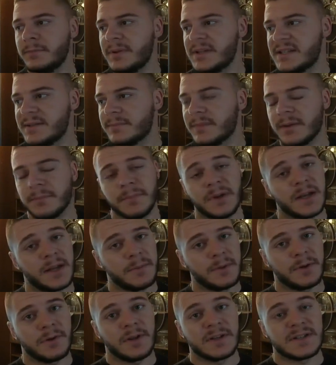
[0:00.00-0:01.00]
bizimle
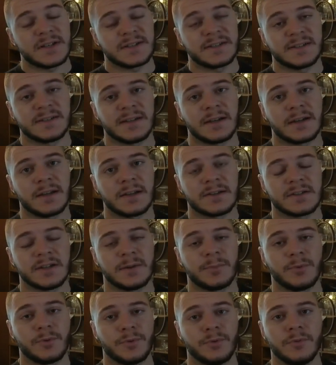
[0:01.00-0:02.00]
beraber olacaksınız
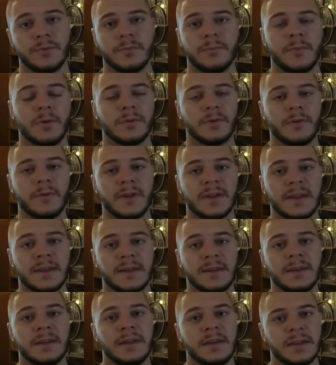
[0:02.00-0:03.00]
arkadaşlar bugün
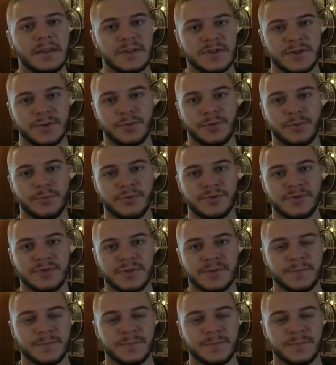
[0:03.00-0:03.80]
Moldova'daki ikinci günümüz.